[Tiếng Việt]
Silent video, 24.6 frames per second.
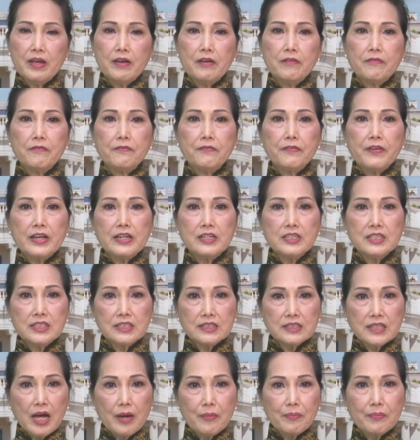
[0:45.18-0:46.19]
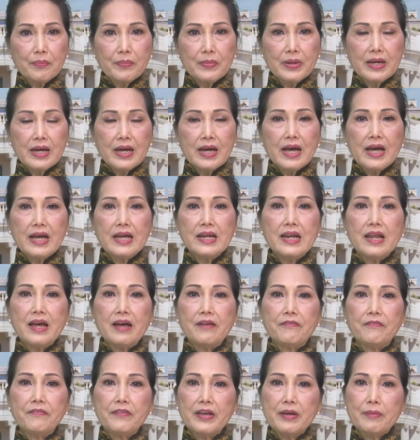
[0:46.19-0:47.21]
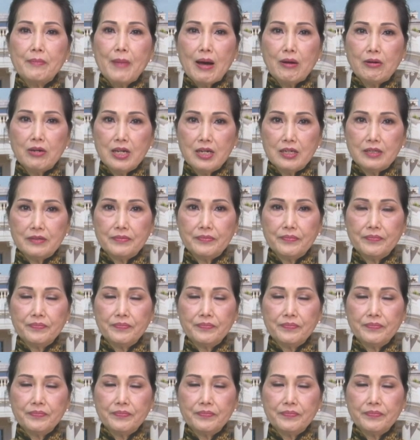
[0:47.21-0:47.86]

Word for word: phe lương tâm hay là phe bạo lực